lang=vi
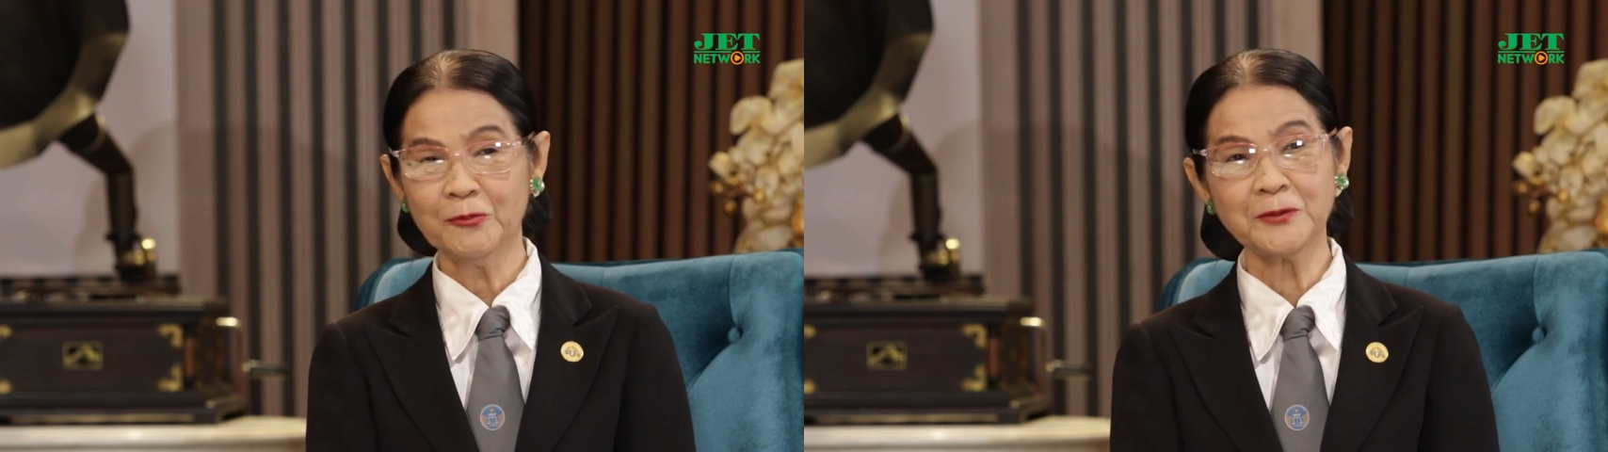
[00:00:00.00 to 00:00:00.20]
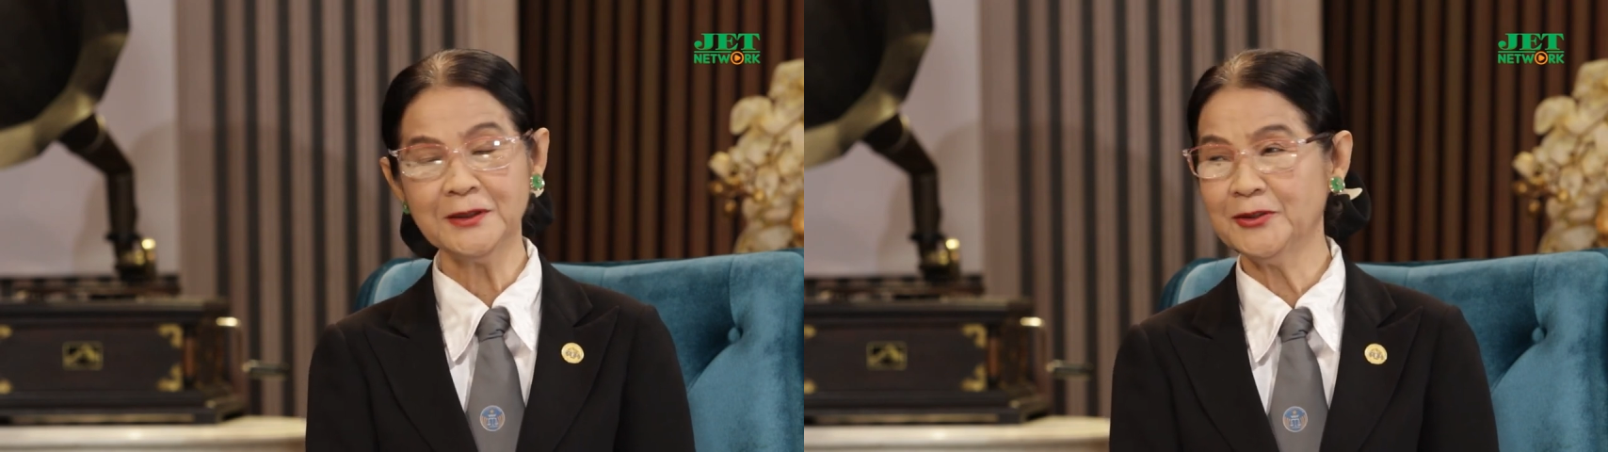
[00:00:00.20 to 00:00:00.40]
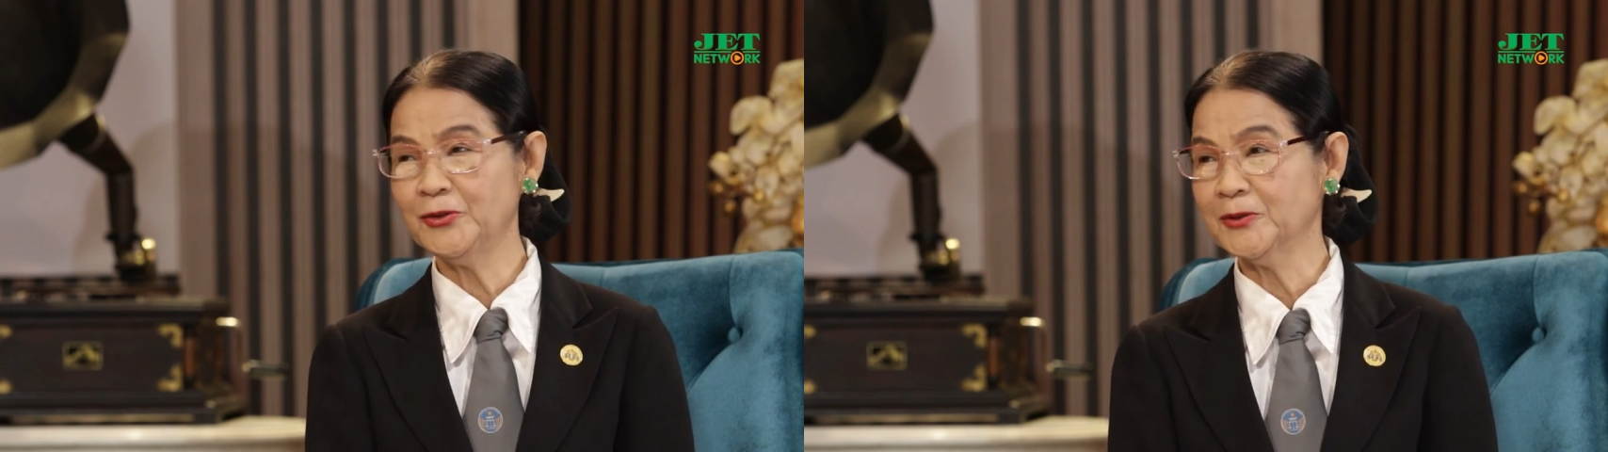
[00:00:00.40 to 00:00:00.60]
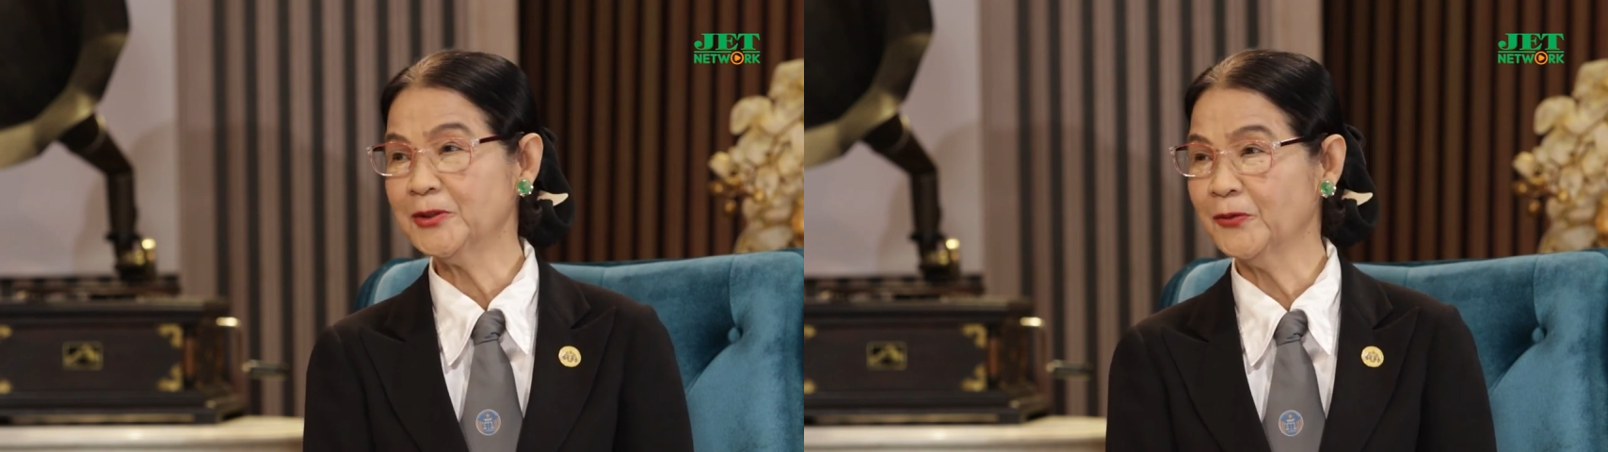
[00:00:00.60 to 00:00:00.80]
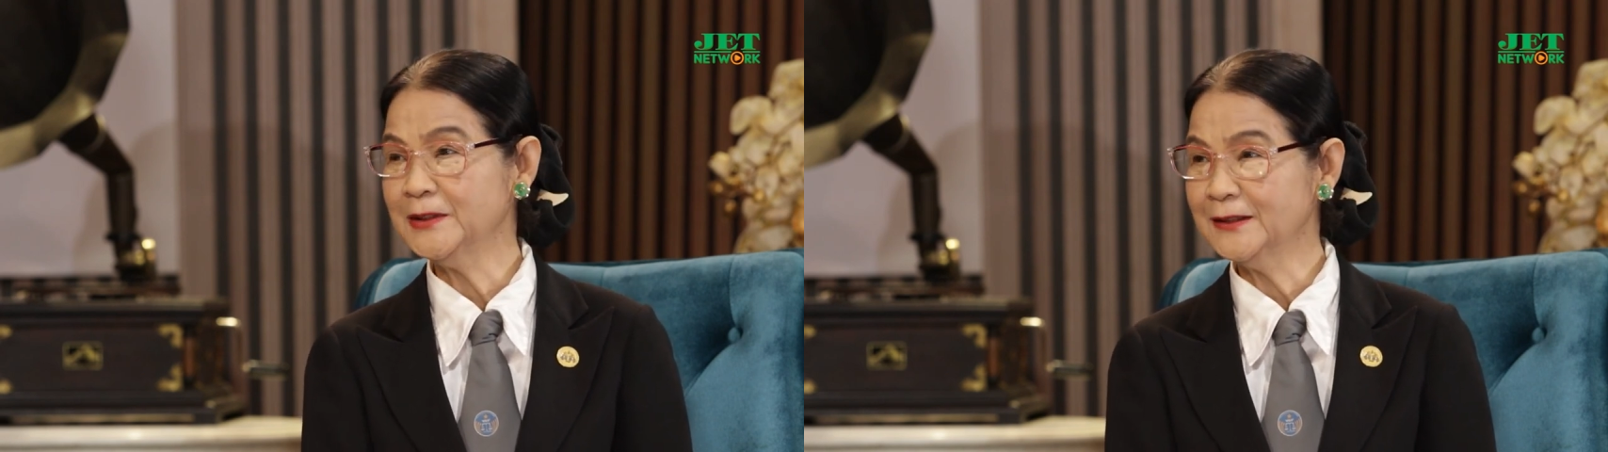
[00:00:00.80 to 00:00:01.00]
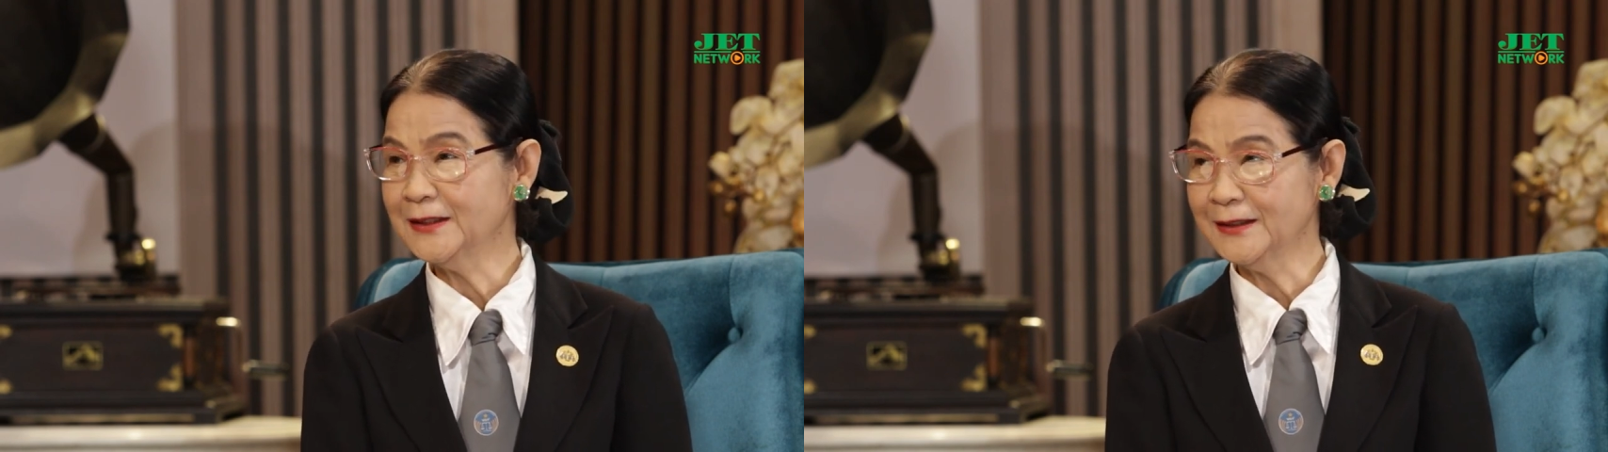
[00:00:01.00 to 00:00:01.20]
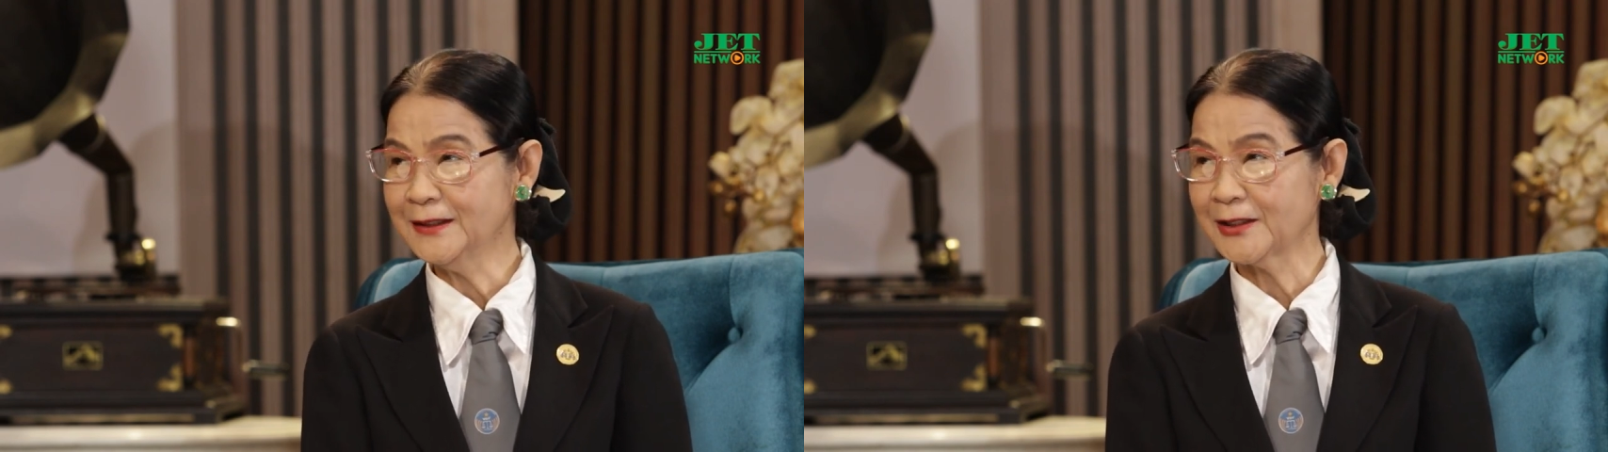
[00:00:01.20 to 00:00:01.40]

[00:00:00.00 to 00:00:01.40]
một người chuyển đổi giới tính